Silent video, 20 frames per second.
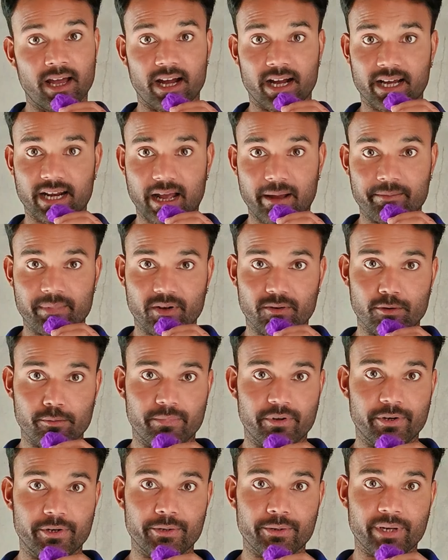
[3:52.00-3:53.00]
अगर आपने वो
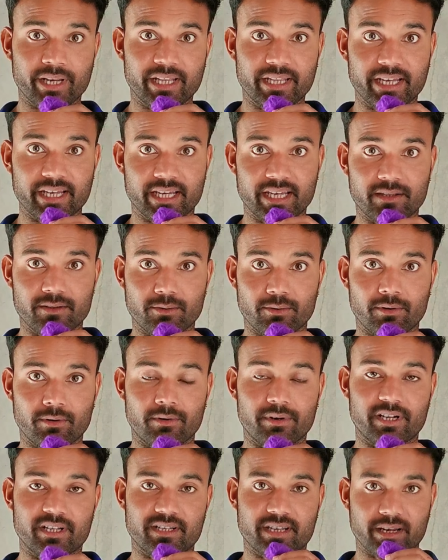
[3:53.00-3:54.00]
वीडियो नहीं देखी
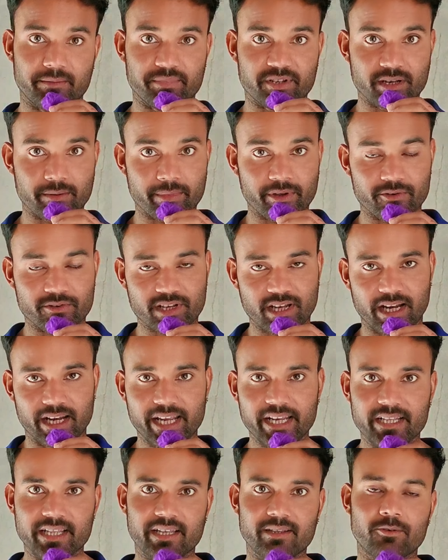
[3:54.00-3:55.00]
तो डिस्क्रिप्शन में उसका
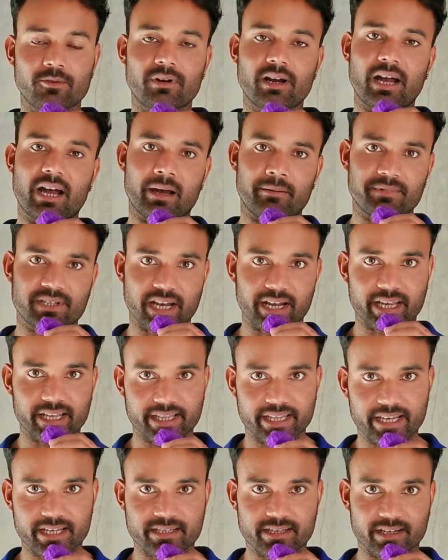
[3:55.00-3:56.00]
लिंक दे दूंगा आप जाके
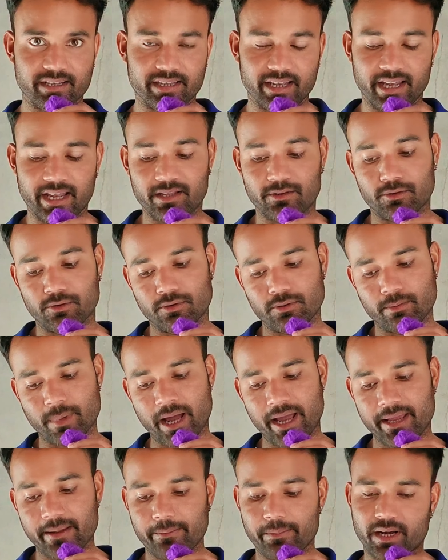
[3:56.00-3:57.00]
देख सकते हैं तो
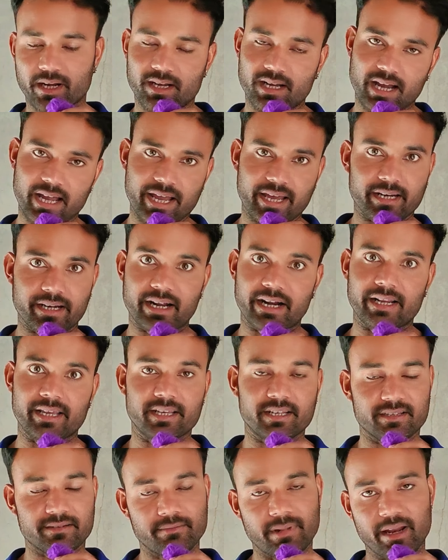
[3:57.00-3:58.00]
भाई पक्का यार
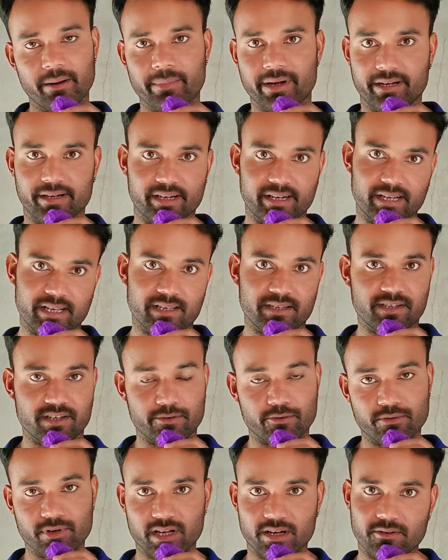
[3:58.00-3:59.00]
गाड़ी इस बार मेंटेनेंस ज़रूर